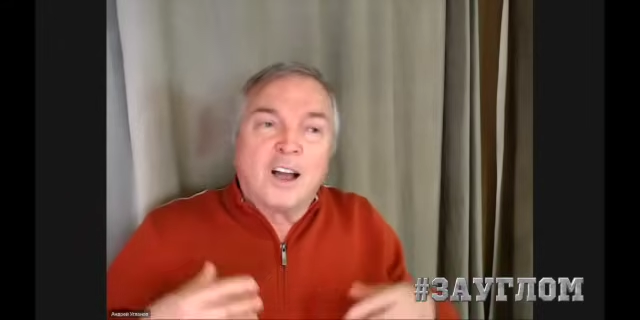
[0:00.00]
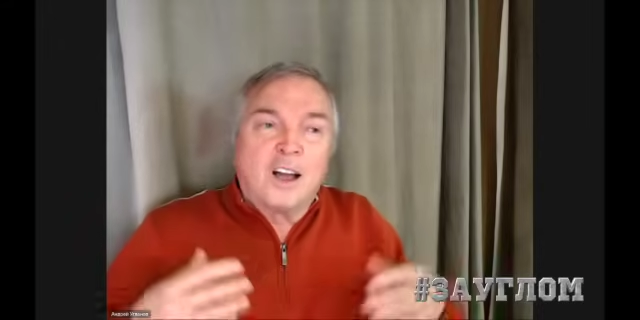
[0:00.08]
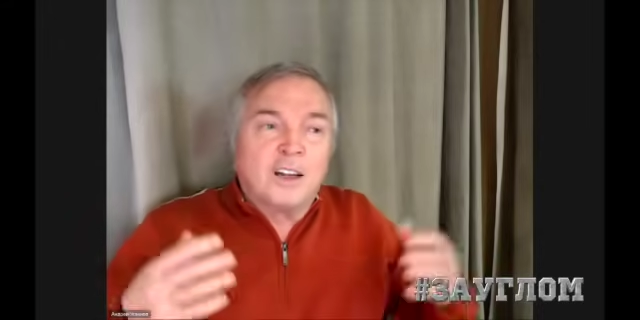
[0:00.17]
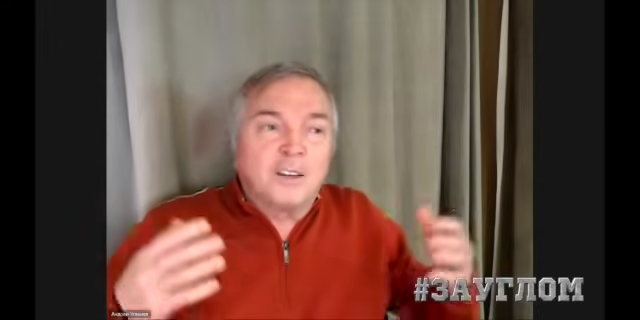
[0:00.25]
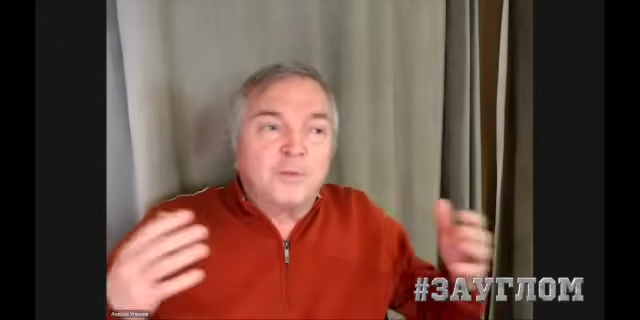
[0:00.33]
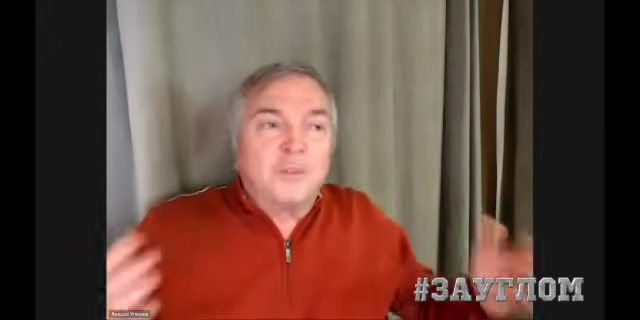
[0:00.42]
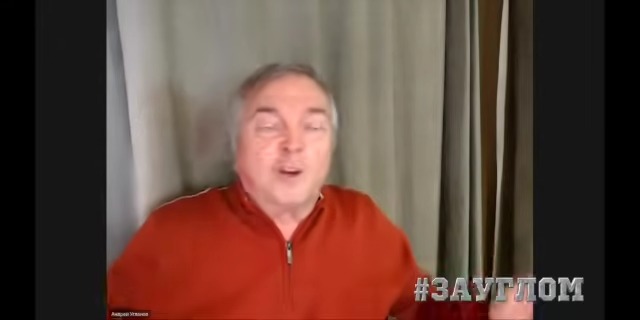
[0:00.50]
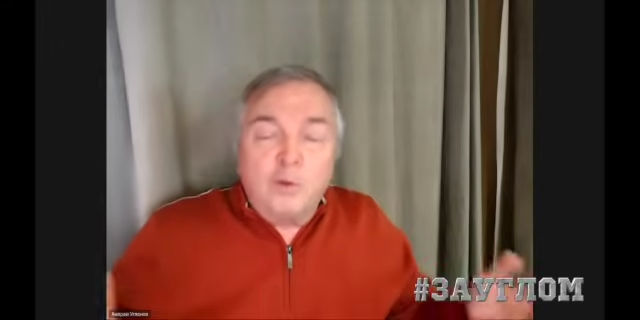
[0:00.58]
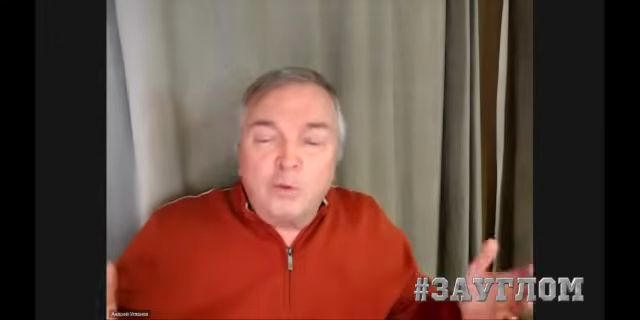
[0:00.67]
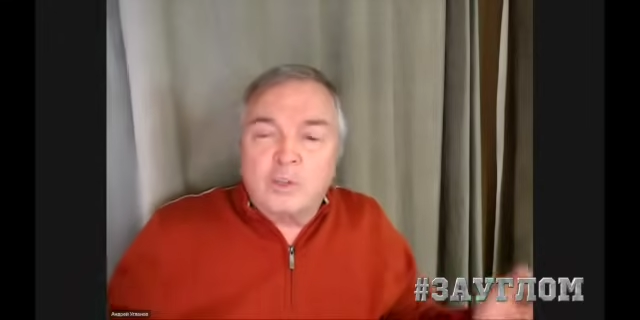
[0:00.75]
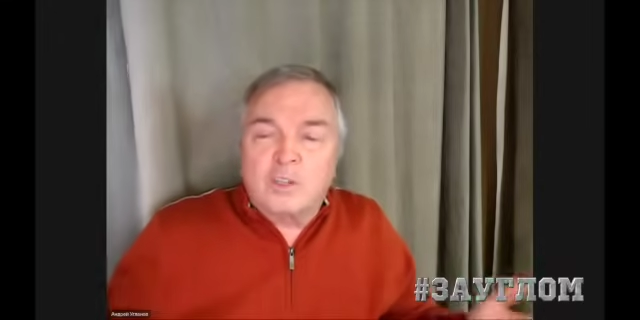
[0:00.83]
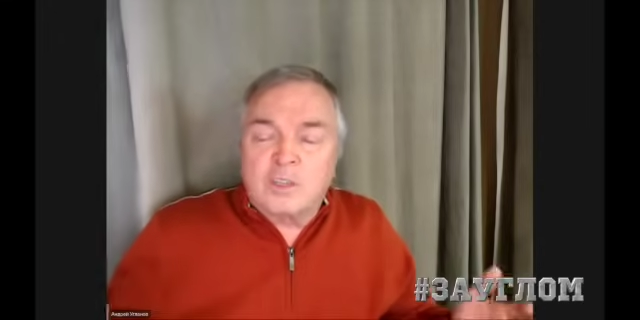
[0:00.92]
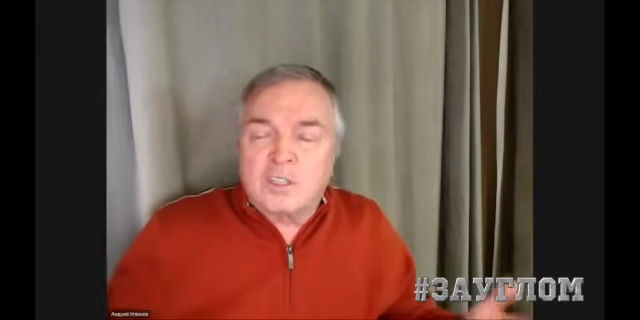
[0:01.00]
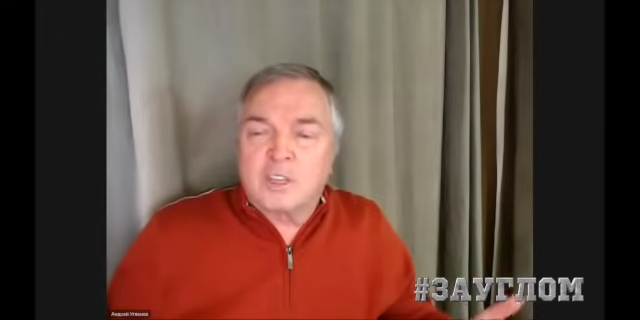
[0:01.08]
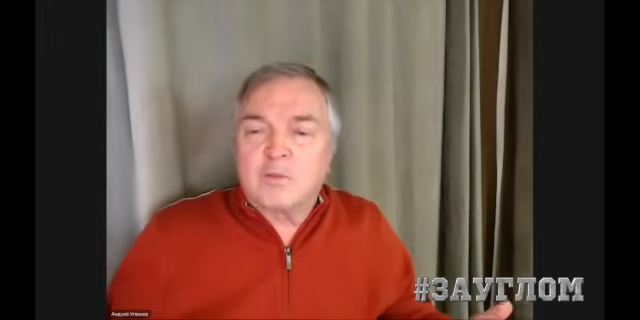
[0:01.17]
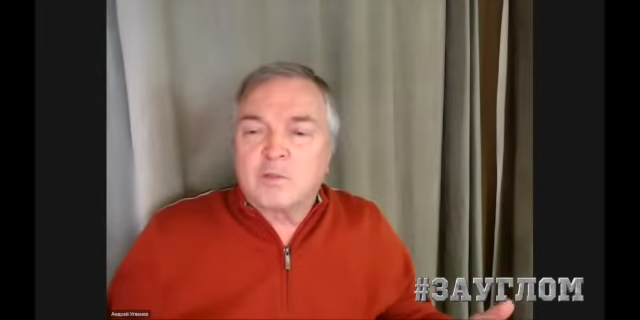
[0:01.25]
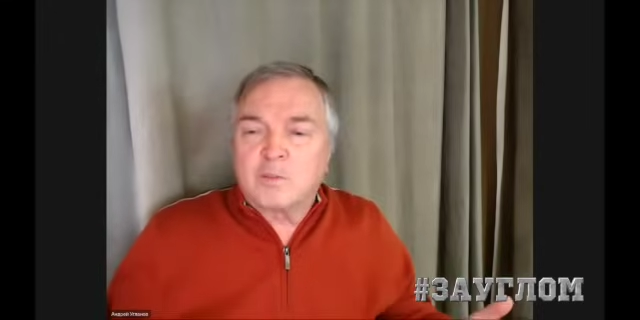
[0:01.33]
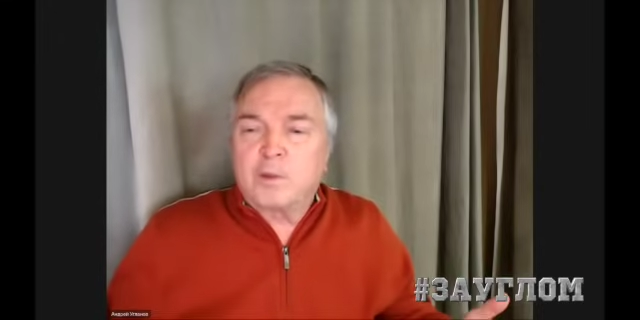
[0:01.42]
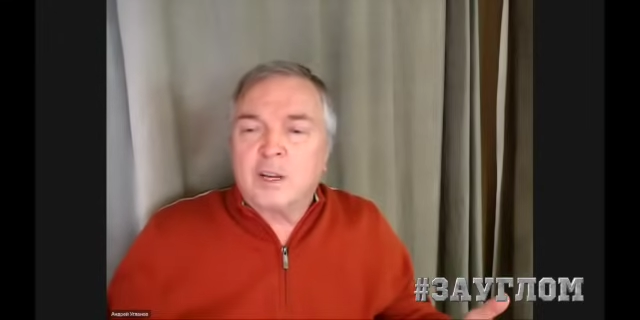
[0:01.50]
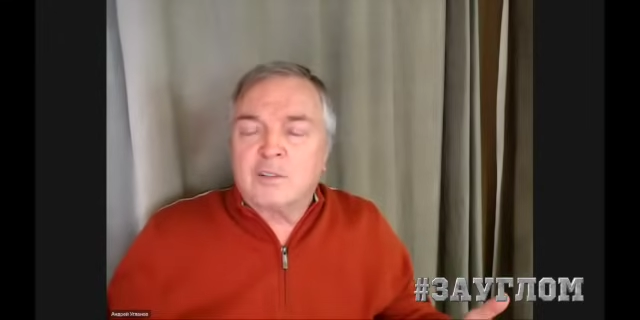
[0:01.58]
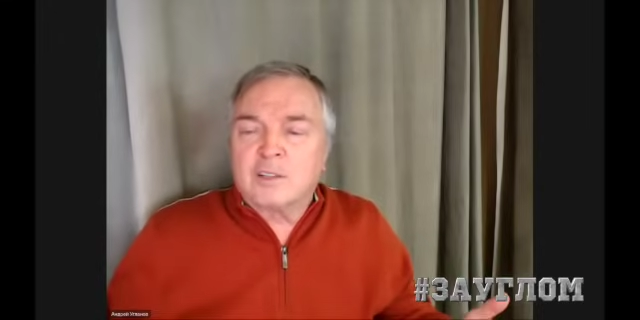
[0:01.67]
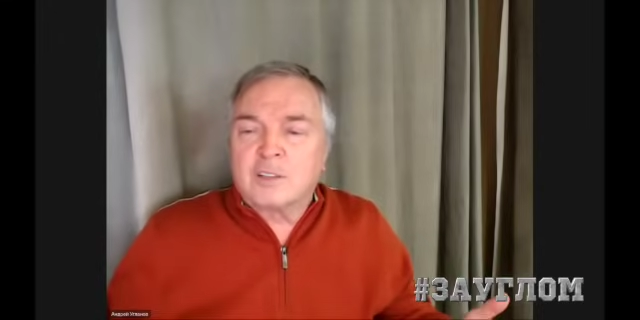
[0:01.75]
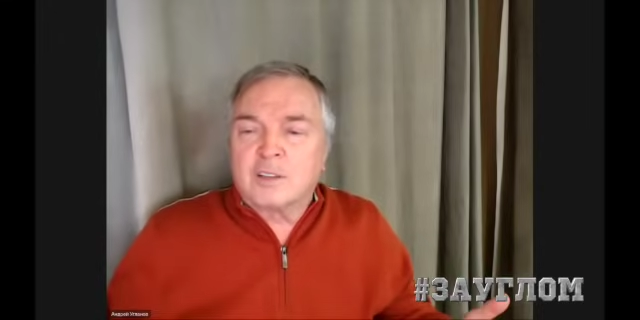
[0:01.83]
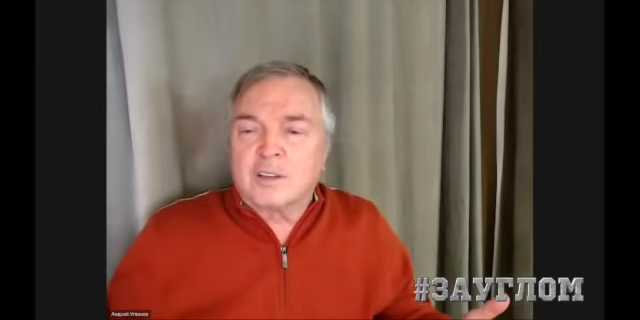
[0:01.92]
а люди-то с этим
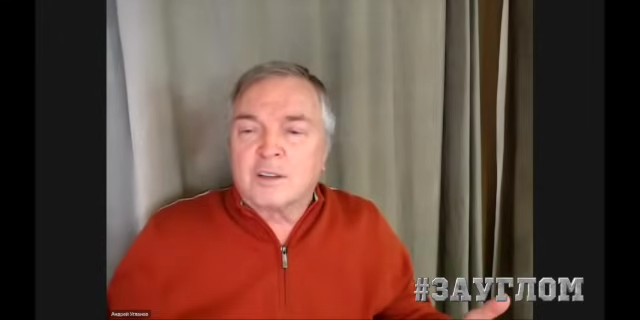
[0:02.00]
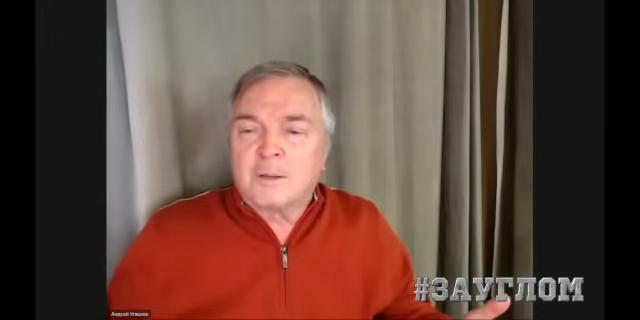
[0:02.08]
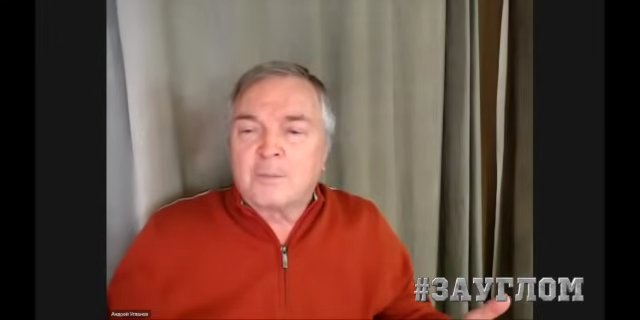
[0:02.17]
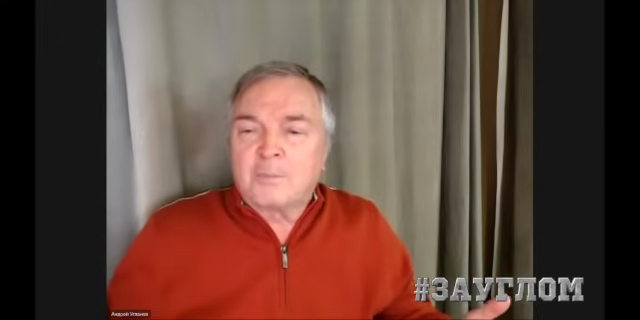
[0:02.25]
справятся?